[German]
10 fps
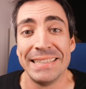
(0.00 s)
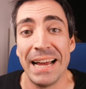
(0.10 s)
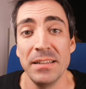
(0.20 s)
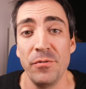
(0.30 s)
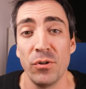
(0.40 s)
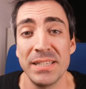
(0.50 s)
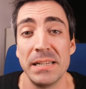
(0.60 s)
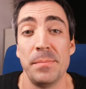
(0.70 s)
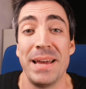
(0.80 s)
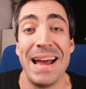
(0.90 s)
Dann die
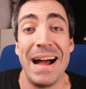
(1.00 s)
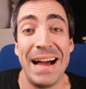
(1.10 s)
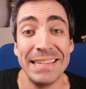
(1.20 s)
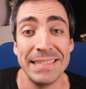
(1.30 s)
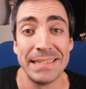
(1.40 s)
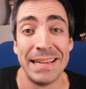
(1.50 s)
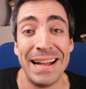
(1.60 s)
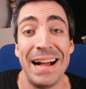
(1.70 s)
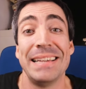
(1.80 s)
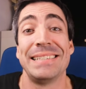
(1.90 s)
Vorsilbe Ass
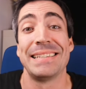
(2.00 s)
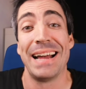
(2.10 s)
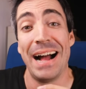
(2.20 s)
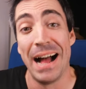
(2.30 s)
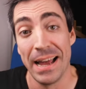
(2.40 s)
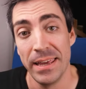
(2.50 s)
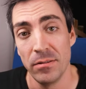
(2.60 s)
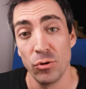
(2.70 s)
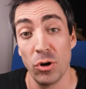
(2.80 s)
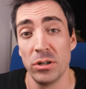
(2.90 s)
heißt
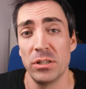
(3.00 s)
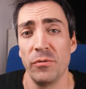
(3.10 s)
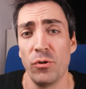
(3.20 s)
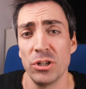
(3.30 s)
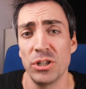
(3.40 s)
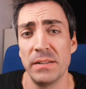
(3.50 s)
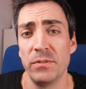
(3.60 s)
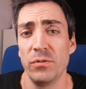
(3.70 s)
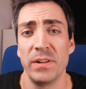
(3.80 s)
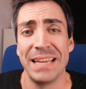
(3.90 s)
ein. Du könntest dir vorstellen,
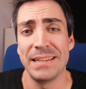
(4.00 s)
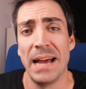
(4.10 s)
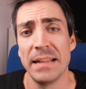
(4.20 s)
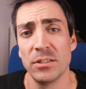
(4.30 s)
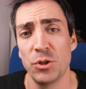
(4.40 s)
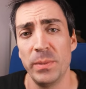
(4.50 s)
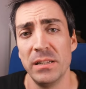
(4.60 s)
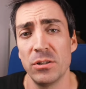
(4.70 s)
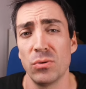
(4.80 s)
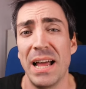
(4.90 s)
wie du vielleicht Karten
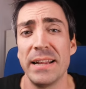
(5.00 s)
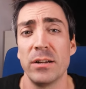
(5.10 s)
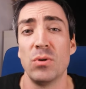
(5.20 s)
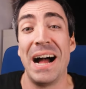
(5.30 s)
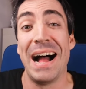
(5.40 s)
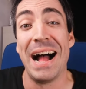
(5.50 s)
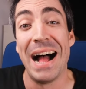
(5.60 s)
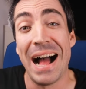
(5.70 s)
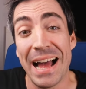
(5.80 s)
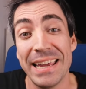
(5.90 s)
spielst und leider nur
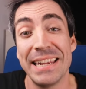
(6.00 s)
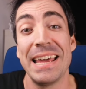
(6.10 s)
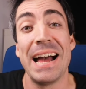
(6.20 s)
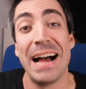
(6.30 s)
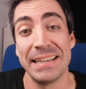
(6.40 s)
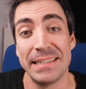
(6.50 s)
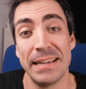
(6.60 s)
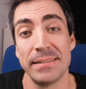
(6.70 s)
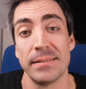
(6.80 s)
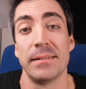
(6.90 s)
eine Ass
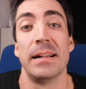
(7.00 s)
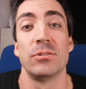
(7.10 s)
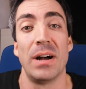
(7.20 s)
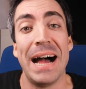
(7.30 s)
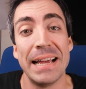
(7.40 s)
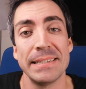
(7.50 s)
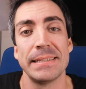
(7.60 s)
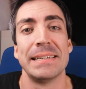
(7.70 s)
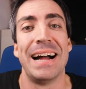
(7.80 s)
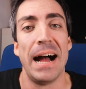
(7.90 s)
hast. Also
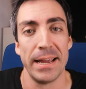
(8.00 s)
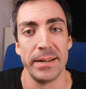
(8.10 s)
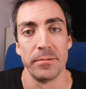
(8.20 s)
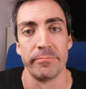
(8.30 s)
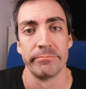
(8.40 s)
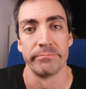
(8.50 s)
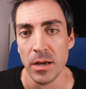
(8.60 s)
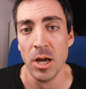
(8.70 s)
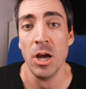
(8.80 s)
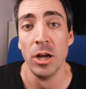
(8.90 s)
Ass ein.
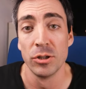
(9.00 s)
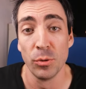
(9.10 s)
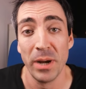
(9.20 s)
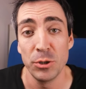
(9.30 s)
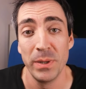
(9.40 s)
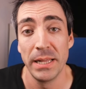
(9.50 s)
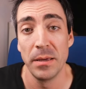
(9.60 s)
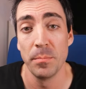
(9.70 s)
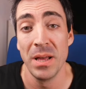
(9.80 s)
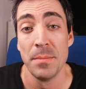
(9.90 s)
Zum Beispiel
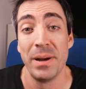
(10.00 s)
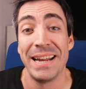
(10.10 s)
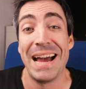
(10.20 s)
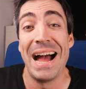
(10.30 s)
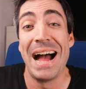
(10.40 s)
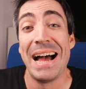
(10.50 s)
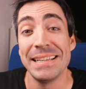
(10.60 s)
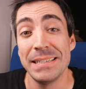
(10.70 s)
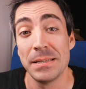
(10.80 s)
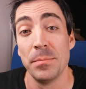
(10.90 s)
eben bei der
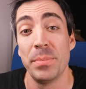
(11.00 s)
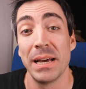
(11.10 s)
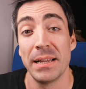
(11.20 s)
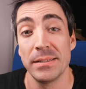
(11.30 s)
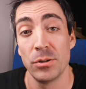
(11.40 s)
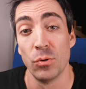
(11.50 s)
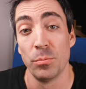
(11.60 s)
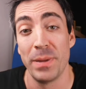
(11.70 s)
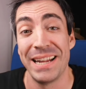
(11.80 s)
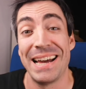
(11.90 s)

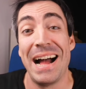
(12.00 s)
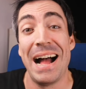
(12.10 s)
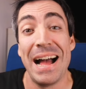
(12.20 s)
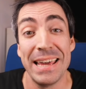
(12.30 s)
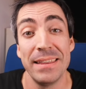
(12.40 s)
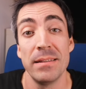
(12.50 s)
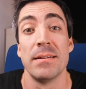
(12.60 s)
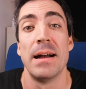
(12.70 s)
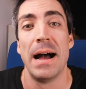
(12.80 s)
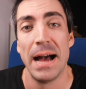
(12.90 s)
Aspiration, bei der
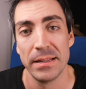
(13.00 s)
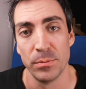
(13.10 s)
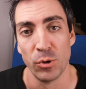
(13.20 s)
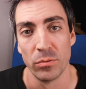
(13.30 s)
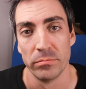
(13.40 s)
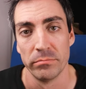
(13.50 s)
Einatmung.